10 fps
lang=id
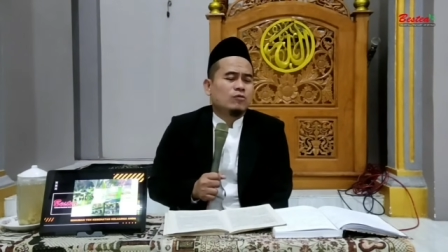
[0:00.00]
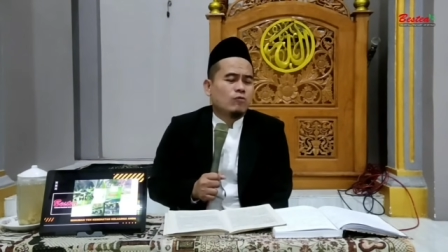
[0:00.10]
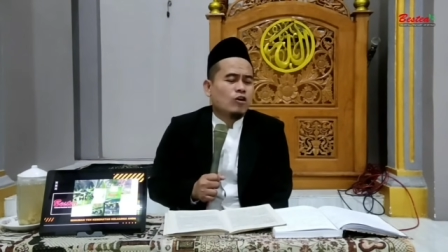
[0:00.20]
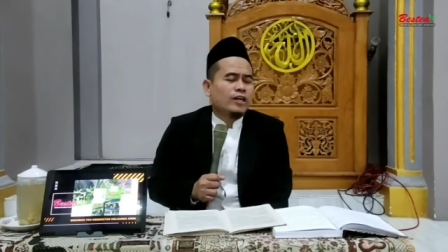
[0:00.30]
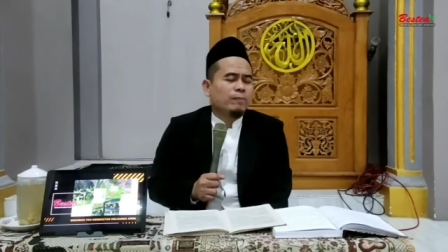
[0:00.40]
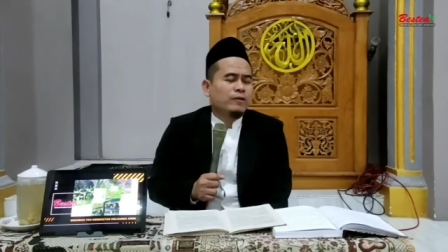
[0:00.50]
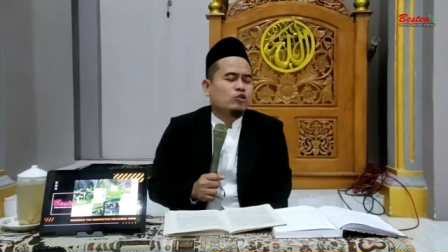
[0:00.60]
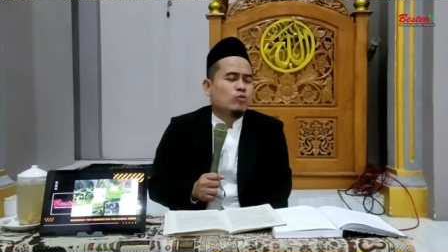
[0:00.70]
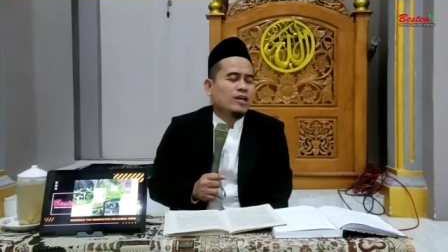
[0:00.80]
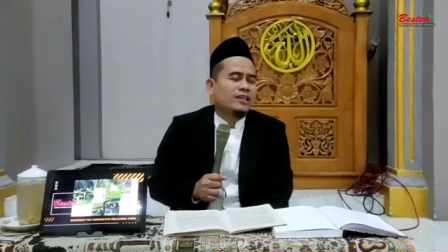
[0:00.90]
Wong nek
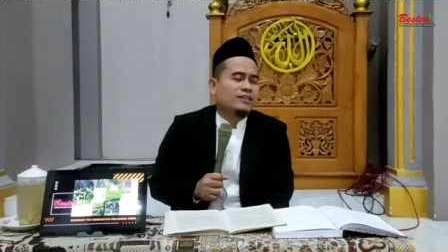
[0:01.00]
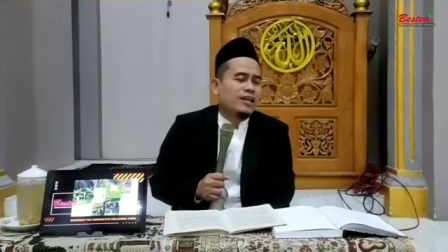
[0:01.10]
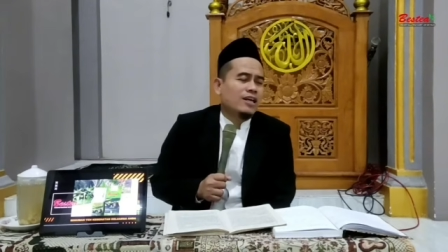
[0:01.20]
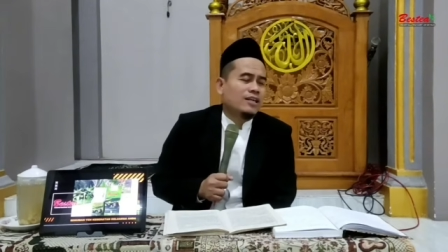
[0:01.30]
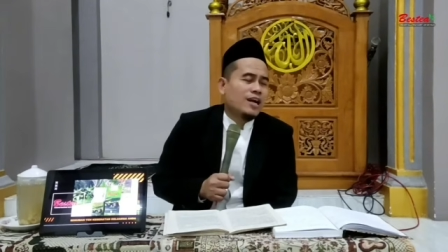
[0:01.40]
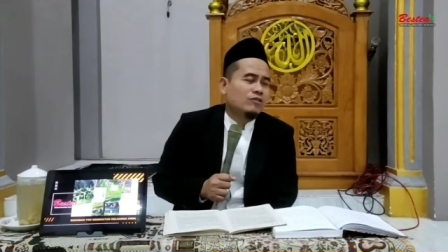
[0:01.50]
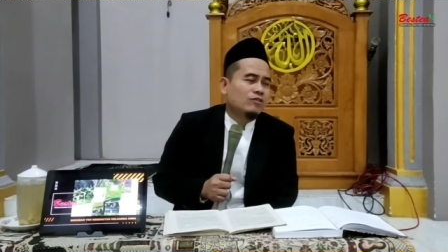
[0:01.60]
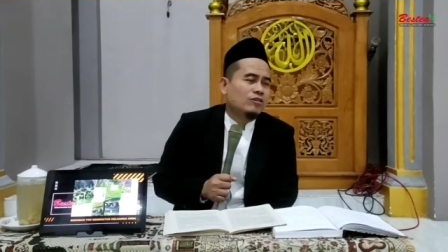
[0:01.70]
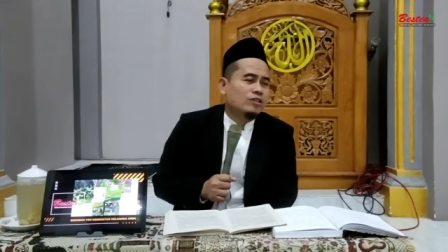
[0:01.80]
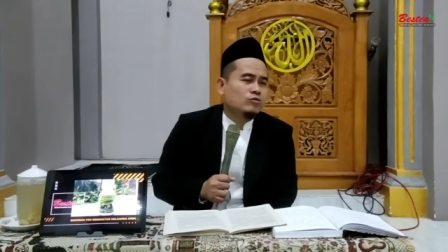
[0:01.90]
berjuang ning dalane
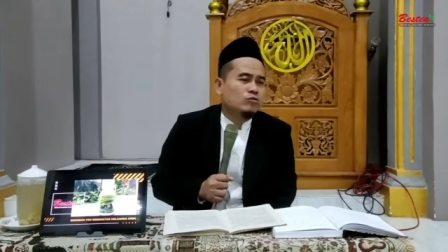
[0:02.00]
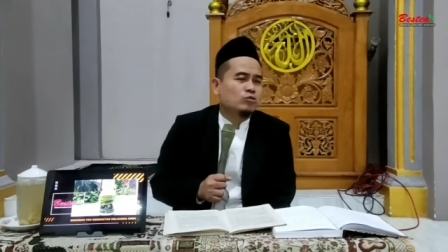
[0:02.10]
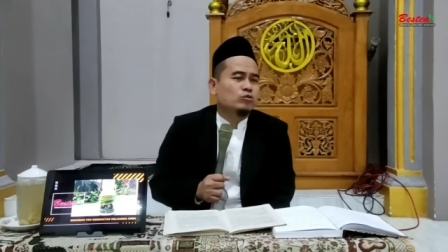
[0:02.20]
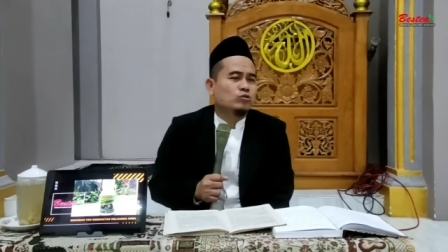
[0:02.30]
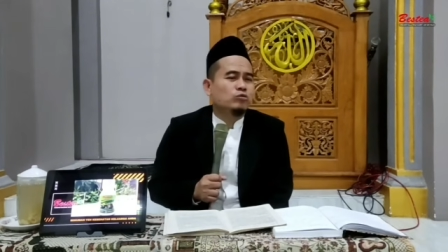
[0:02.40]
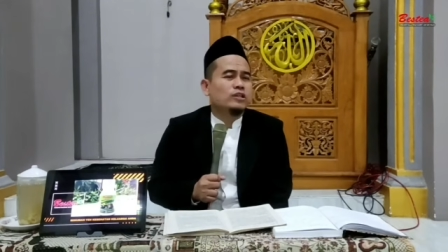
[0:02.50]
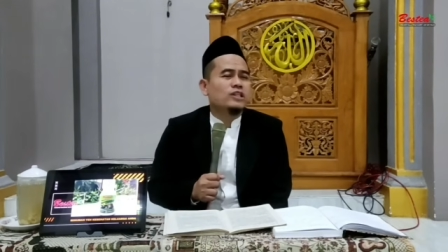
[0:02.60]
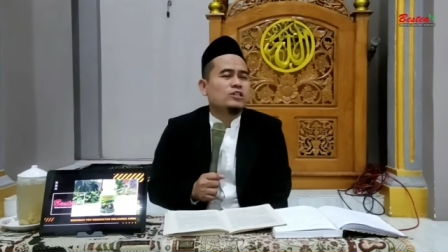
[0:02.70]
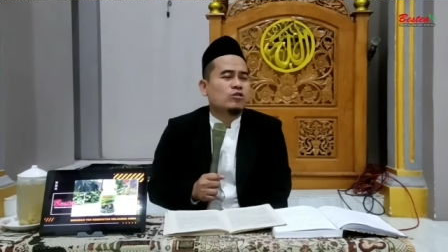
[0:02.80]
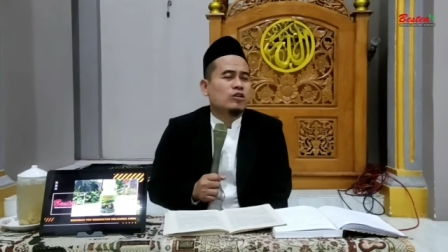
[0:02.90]
Allah niku kudu
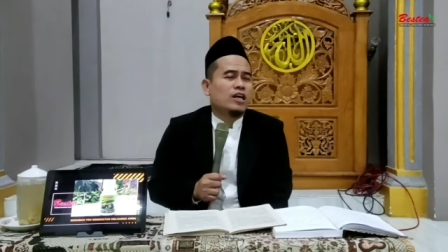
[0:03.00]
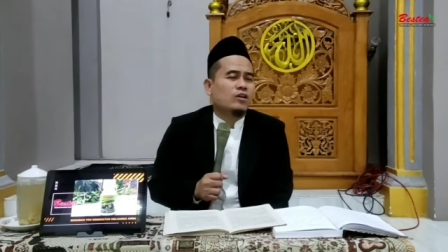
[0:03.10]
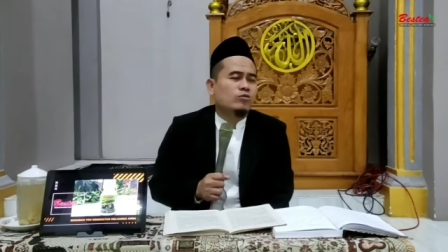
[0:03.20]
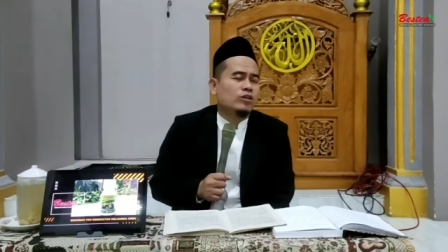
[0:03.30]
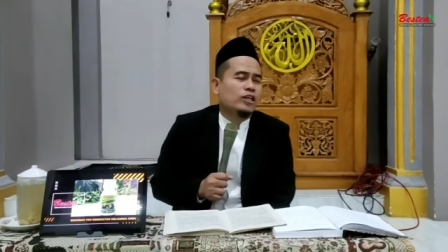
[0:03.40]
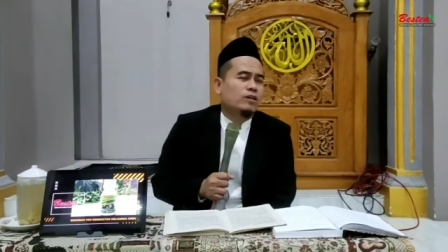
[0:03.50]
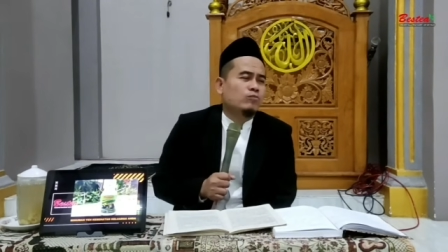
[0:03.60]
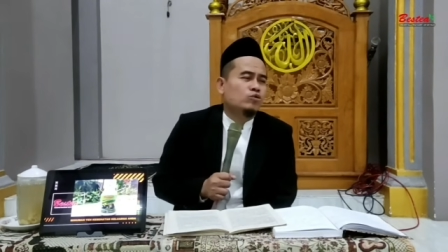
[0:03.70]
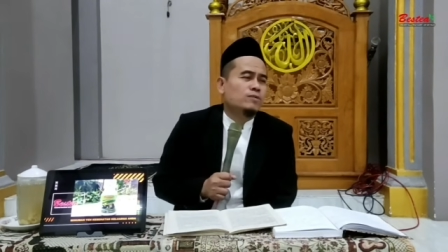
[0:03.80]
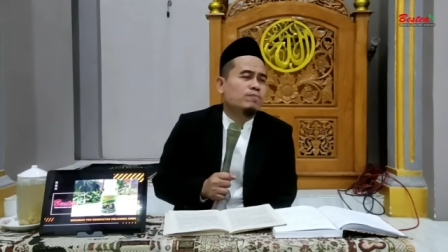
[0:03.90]
iso nganggo
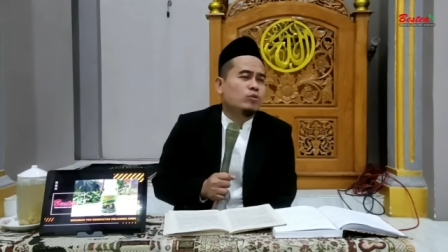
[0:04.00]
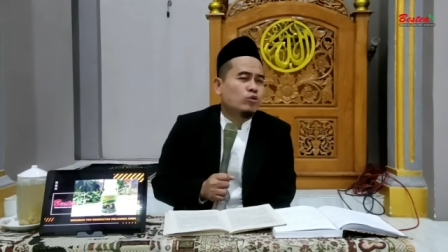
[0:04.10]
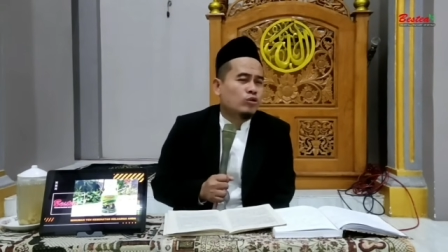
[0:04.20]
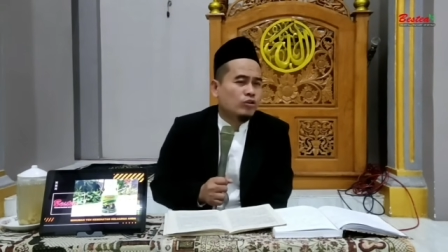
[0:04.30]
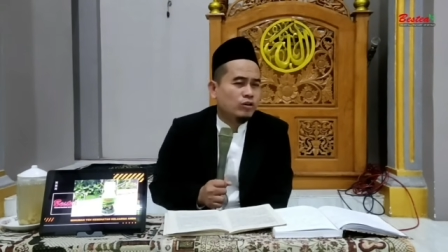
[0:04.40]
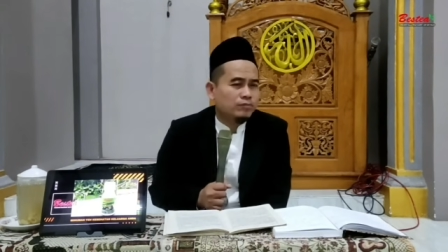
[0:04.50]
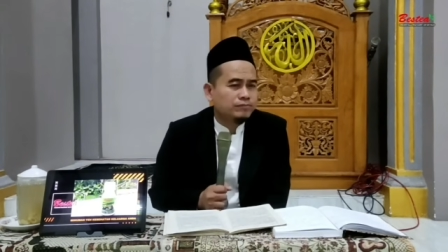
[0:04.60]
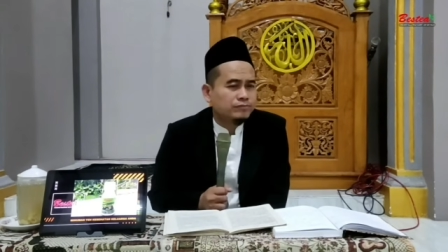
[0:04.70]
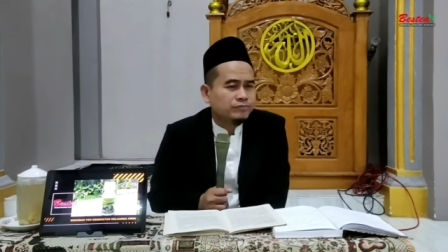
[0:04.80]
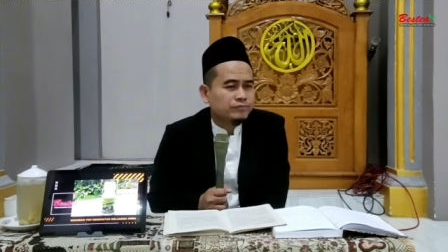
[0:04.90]
ilmu sepur.
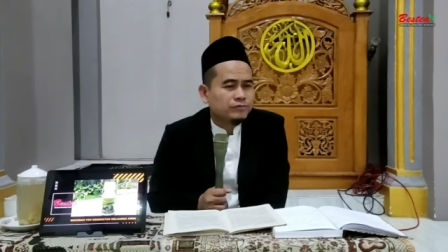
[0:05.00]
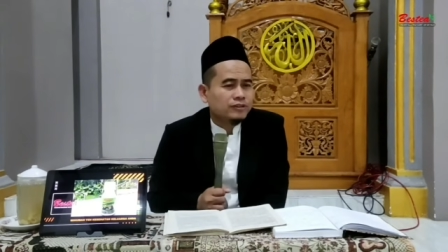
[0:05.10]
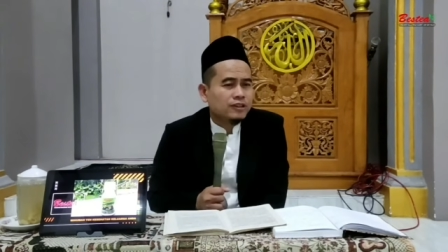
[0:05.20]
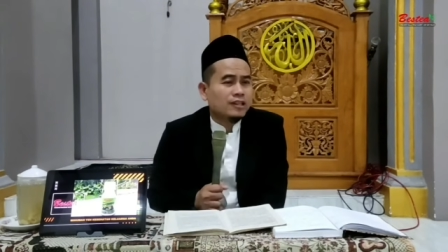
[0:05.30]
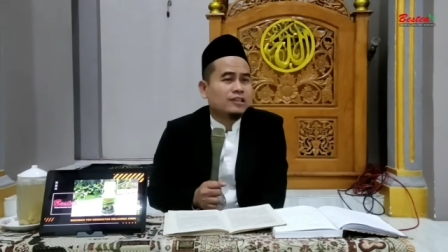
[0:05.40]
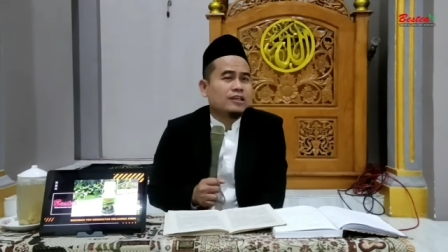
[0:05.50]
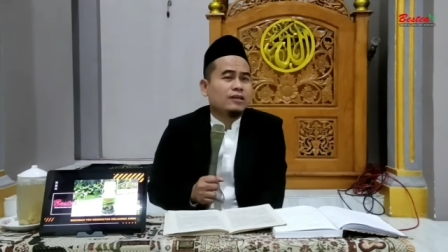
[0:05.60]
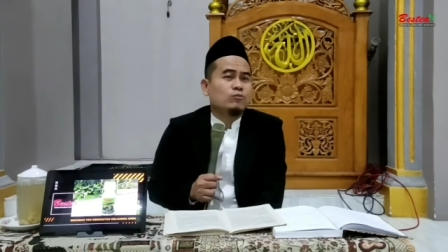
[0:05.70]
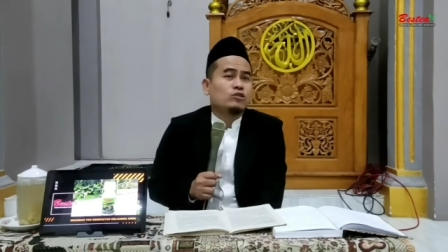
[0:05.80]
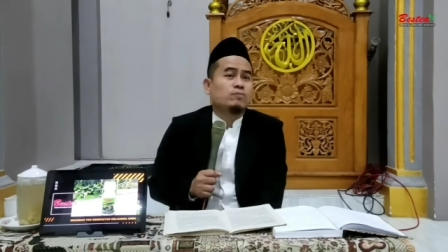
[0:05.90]
Ngerti
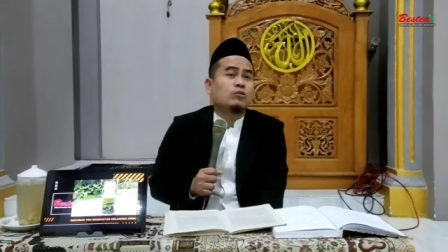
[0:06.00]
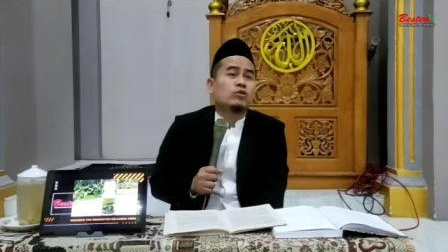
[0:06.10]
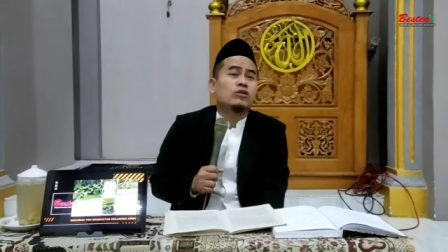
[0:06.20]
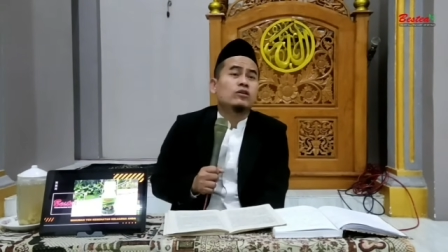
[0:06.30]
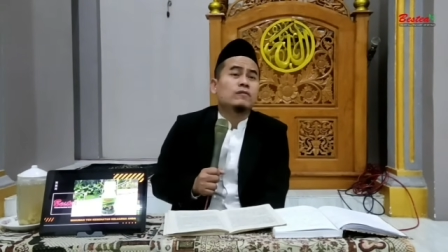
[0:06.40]
ilmu sepur?